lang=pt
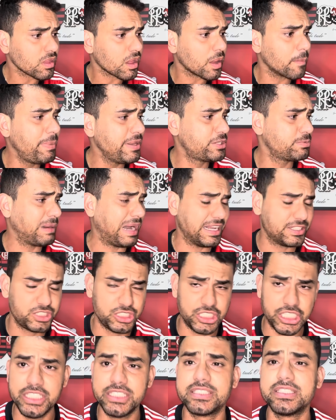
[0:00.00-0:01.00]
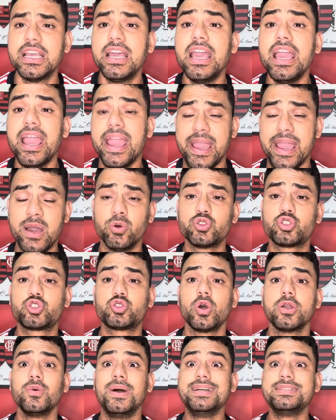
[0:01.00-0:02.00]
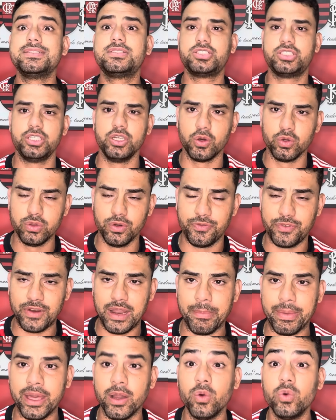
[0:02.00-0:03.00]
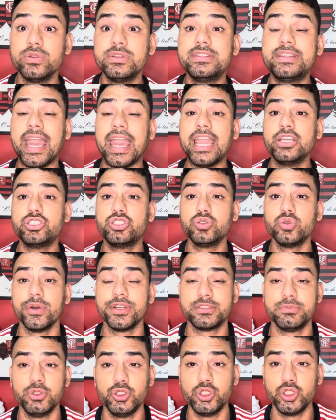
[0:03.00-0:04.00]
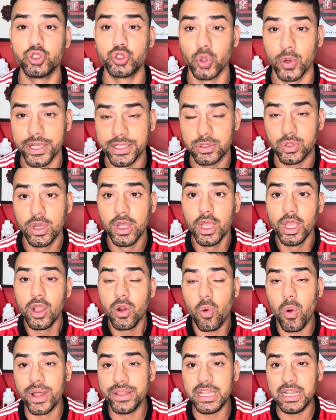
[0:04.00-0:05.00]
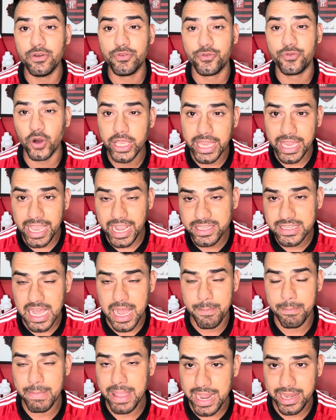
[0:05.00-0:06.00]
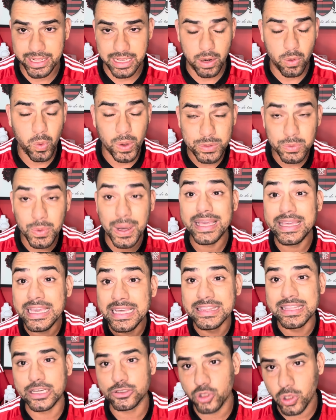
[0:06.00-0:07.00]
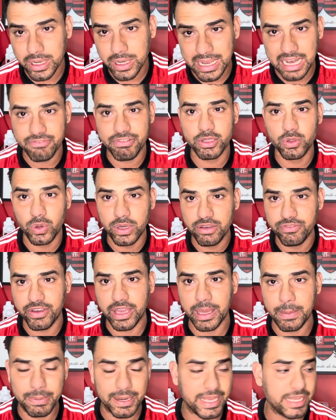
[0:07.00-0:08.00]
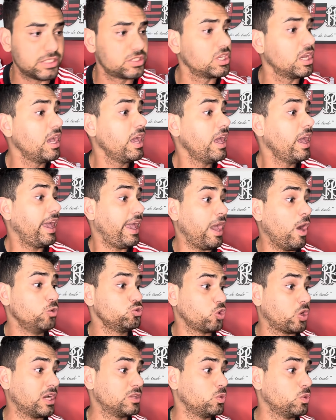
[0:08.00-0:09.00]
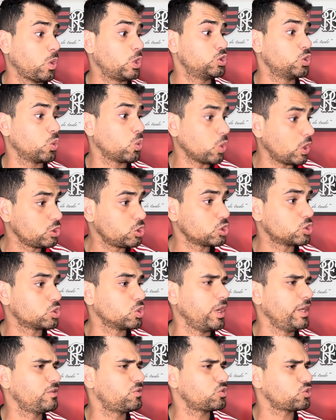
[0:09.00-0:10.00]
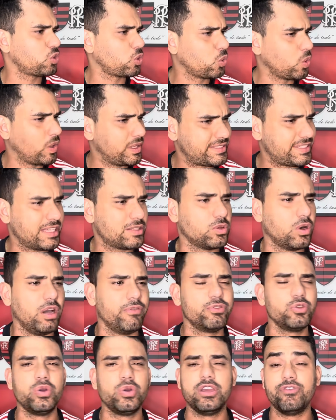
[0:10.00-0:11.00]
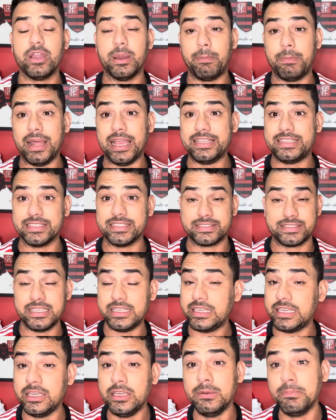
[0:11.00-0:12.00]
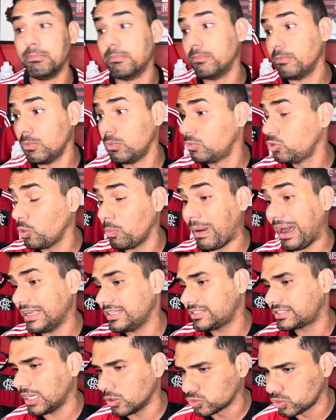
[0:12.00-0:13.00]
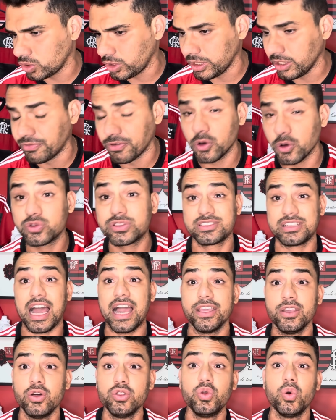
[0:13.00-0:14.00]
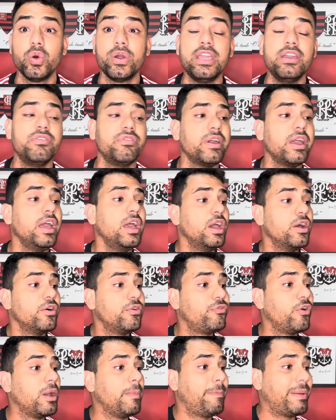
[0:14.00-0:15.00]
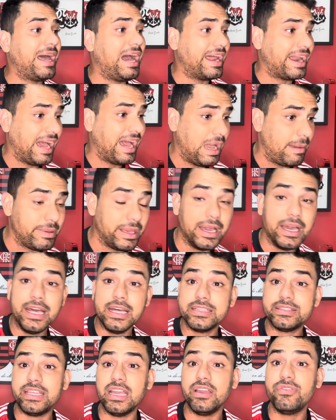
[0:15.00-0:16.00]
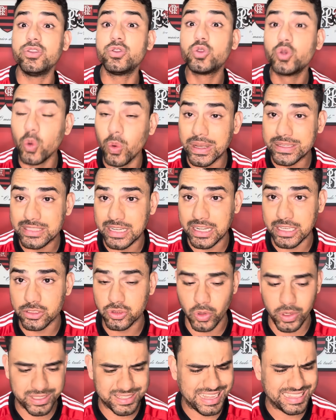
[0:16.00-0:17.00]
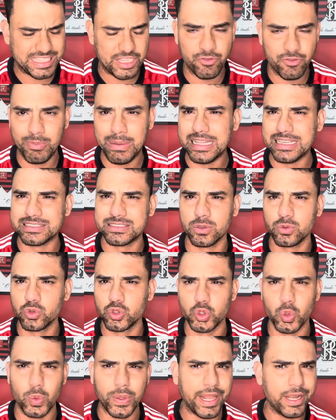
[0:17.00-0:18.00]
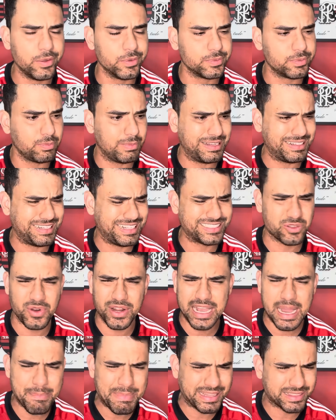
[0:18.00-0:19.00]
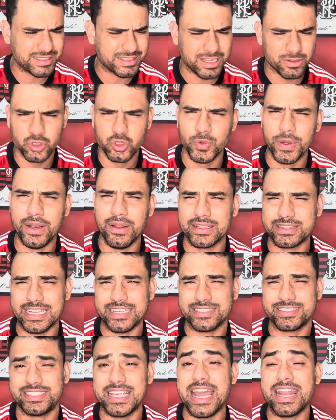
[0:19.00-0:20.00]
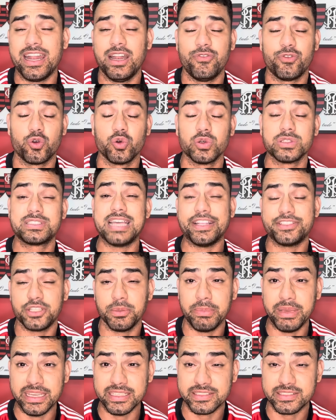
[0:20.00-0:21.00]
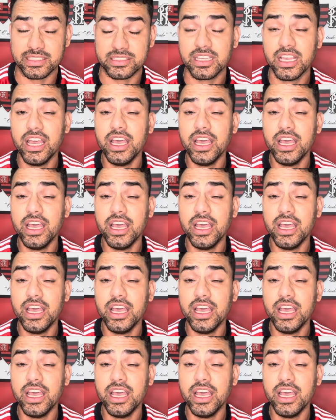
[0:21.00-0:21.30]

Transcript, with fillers: Pete Martinez é um sonho antigo do Flamengo desde 2018, quando ele foi rei da América, quando ainda jogava no River Plate. É um jogador que jogou 18, jogou 19 no River Plate, assim, em, no mais alto nível, saiu do River, foi para Arábia. Teve duas lesões lá, teve uma lesão no joelho, uma lesão ligamentar no joelho até séria, ele ficou sete meses